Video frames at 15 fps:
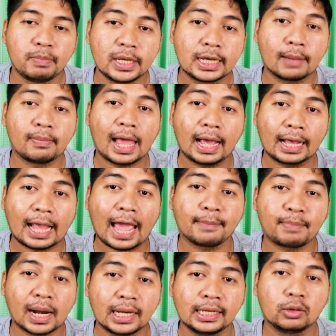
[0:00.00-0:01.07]
มีกำลังกา
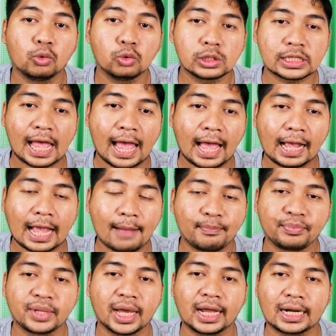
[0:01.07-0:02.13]
รผลิตอุตสาหกรรม
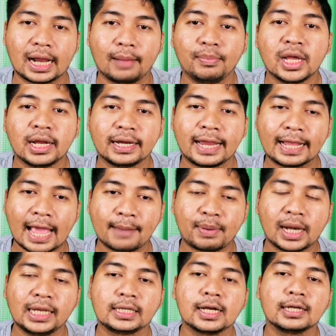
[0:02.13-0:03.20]
นะครับในการ
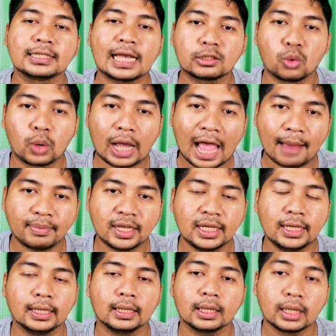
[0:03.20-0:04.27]
ผลิตเครื่องจักรสงคราม
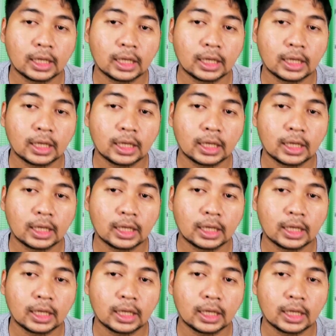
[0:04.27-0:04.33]
ที่